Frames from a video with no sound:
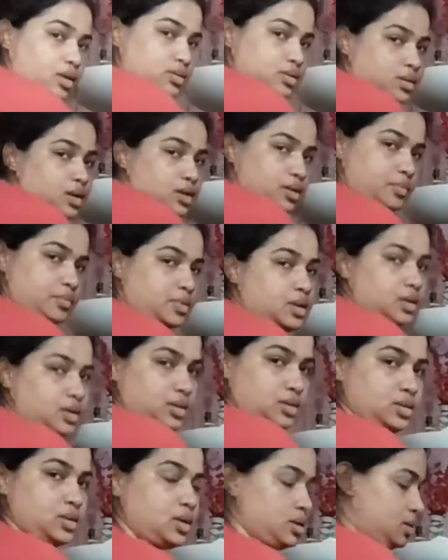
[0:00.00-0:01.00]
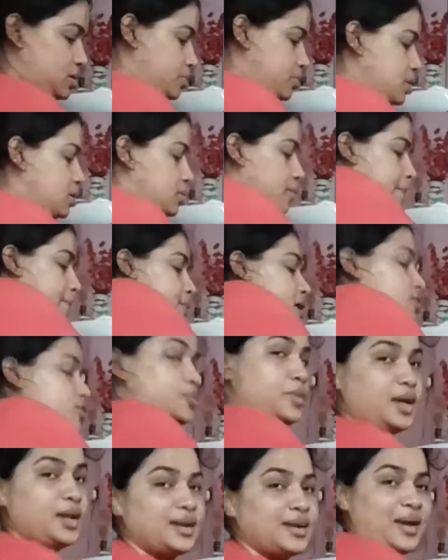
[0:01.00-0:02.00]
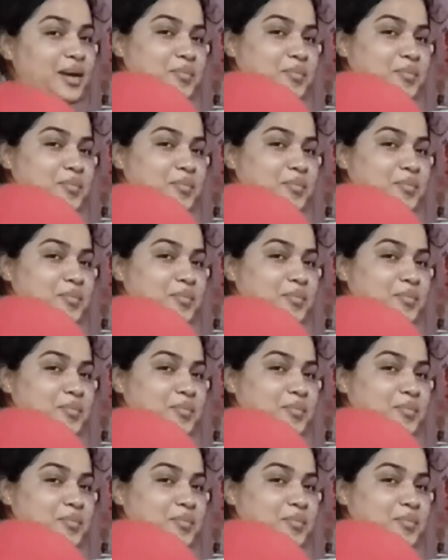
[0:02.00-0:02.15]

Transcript: জলটাও ভরে নেবো আর দেখো তোমরা তো সবাই